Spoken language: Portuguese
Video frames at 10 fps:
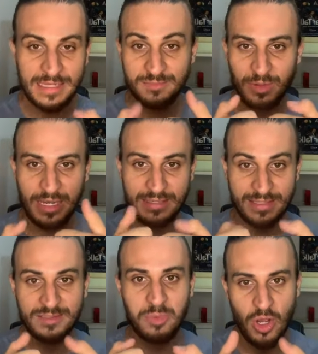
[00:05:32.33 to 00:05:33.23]
res
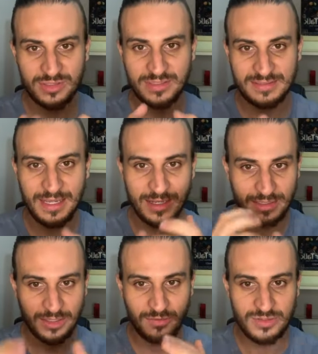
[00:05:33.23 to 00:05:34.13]
as respostas, tá?
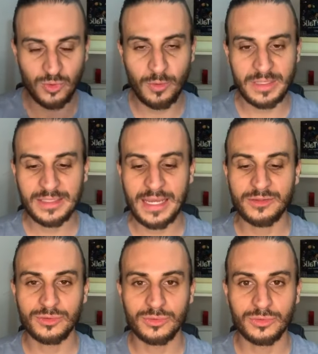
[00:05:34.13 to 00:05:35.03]
Ali talvez no
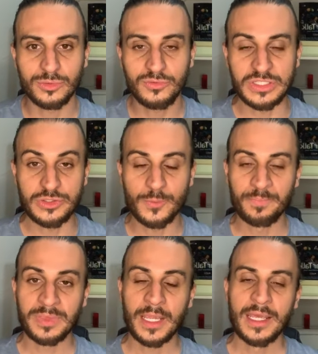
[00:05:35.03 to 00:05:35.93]
comentário do, do vídeo.
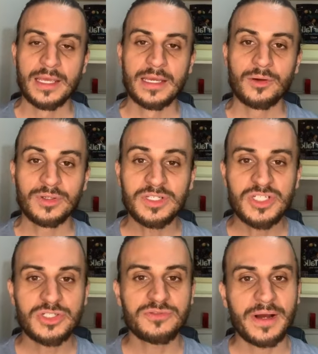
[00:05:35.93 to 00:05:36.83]
Quando a
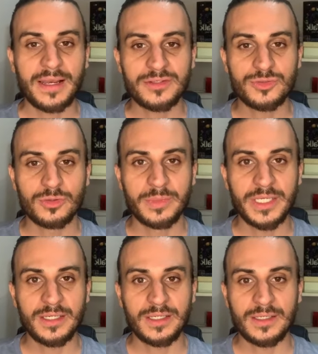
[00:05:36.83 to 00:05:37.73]
gente fala
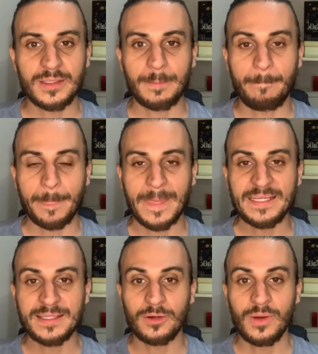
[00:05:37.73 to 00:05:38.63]
sobre
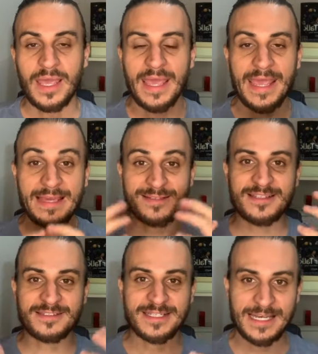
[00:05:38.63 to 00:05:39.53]
então,
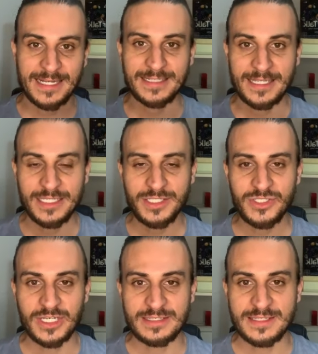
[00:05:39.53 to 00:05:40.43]
essas
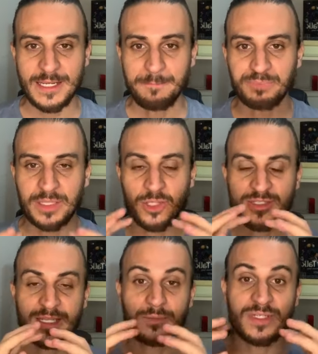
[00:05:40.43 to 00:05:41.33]
características, né?
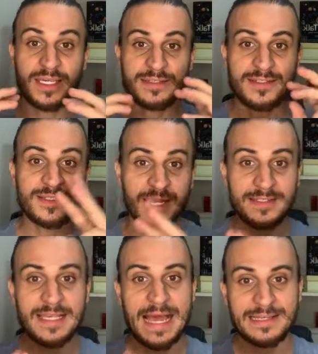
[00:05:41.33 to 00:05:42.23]
Nós temos aí esses
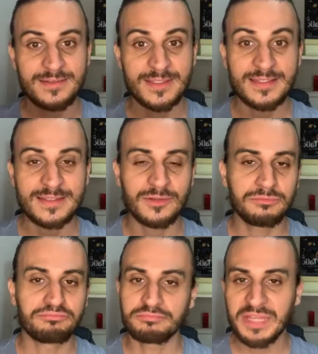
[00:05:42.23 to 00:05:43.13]
três gases que
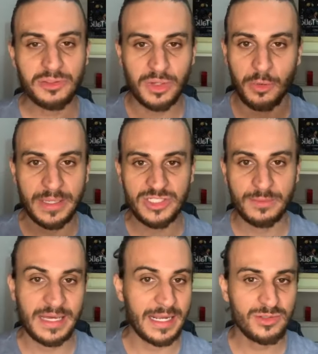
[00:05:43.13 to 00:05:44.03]
são naturalmente
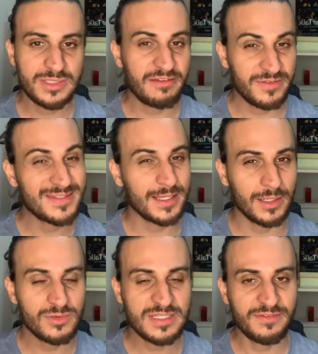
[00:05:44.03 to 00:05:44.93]
liberados, CFC
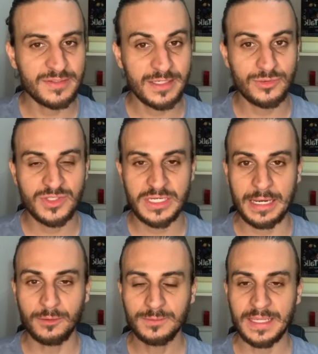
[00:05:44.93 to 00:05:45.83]
não, CFC é
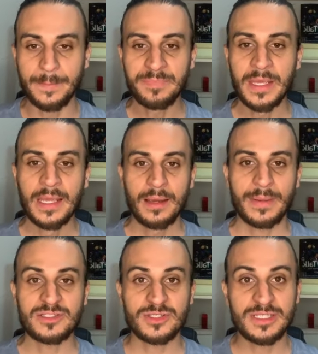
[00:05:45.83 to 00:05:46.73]
industrial, tá?
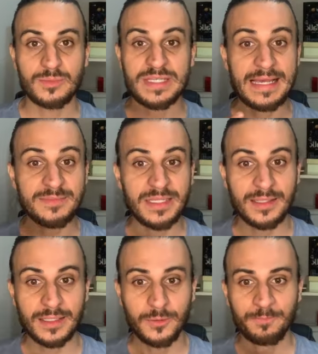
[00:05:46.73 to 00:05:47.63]
Mas nós temos gás
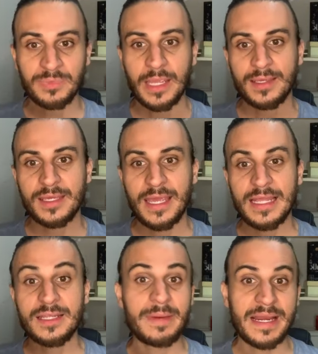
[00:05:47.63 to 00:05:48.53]
metano, que
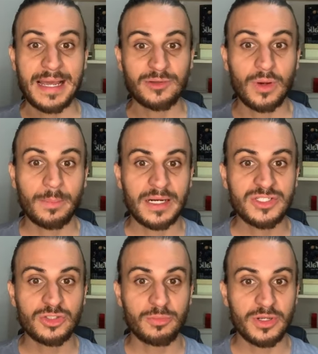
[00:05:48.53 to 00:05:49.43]
é liberado a
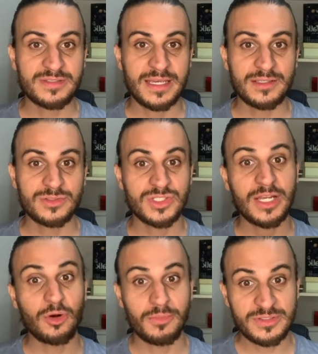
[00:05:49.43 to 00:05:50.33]
partir do processo de
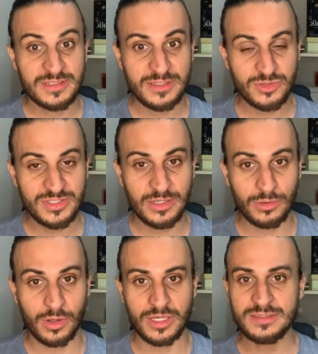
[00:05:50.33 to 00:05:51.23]
decomposição de
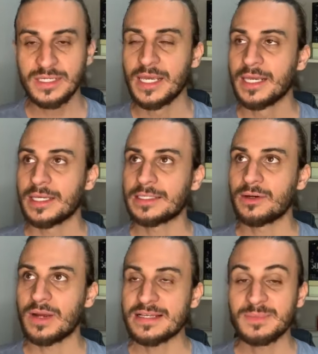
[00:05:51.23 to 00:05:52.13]
celulose.
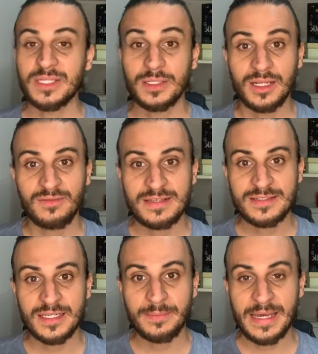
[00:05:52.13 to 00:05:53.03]
Então, o gás metano ele vai
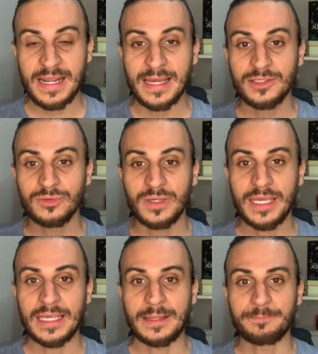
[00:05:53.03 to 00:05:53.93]
ser liberado
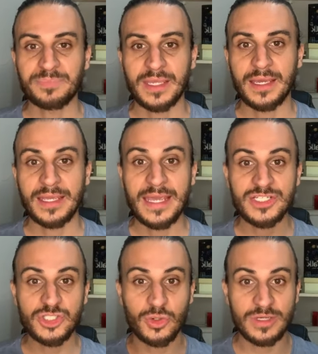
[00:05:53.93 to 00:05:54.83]
em, né, em
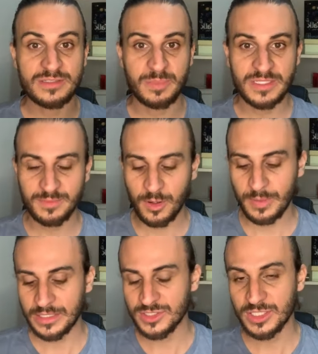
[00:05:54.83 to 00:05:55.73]
regiões,
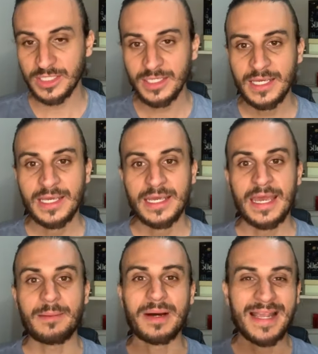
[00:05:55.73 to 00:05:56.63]
principalmente, né?
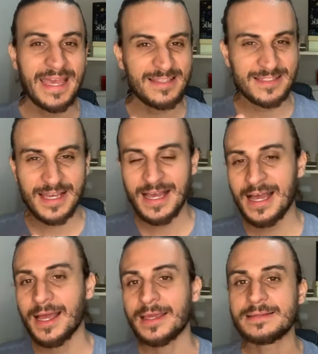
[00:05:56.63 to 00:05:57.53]
É,
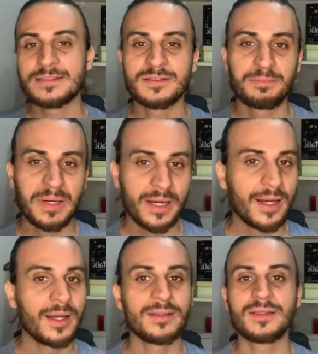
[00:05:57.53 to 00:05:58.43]
manguezais,
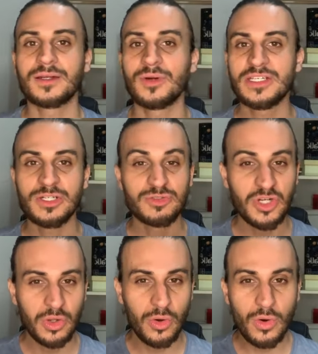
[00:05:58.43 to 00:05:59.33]
pântano, região de
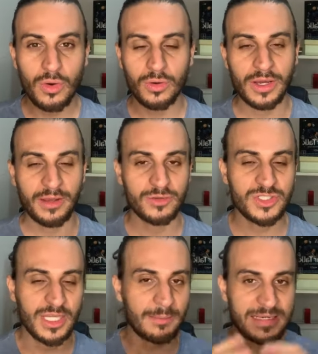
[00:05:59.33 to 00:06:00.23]
loa, é,
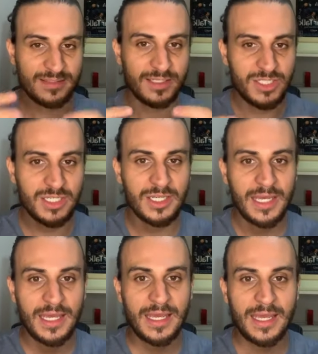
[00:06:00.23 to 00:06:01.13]
onde tem bastante
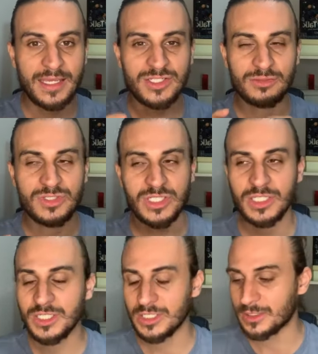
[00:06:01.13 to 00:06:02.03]
é, região
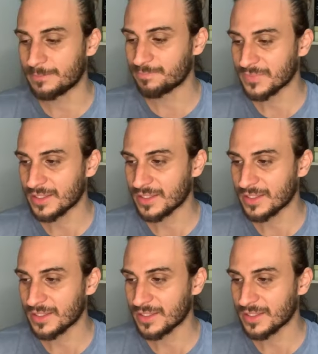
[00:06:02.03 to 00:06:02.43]
de.